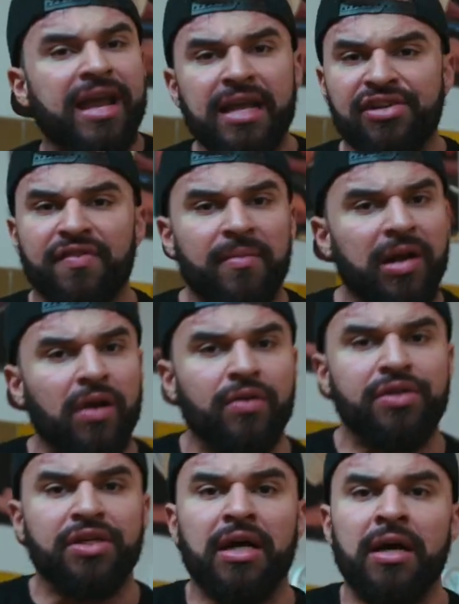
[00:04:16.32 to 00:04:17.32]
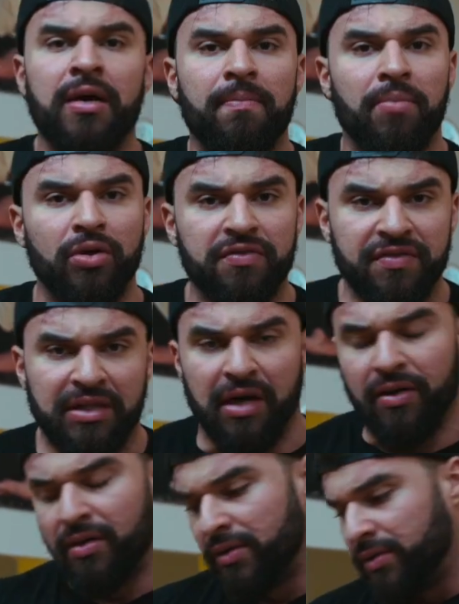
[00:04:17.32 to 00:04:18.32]
quem tiver melhor no dia, ponto final. É
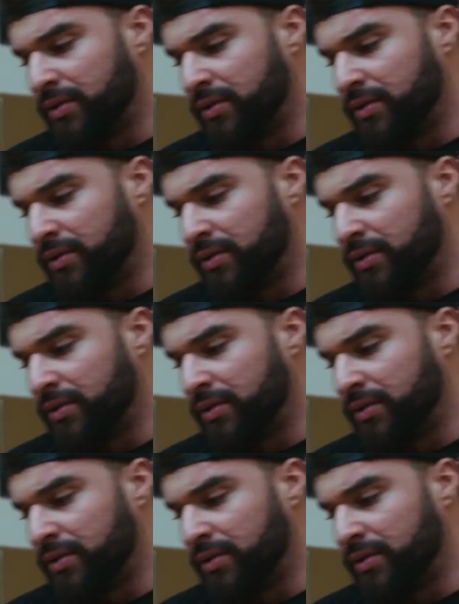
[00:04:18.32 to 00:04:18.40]
isso aí,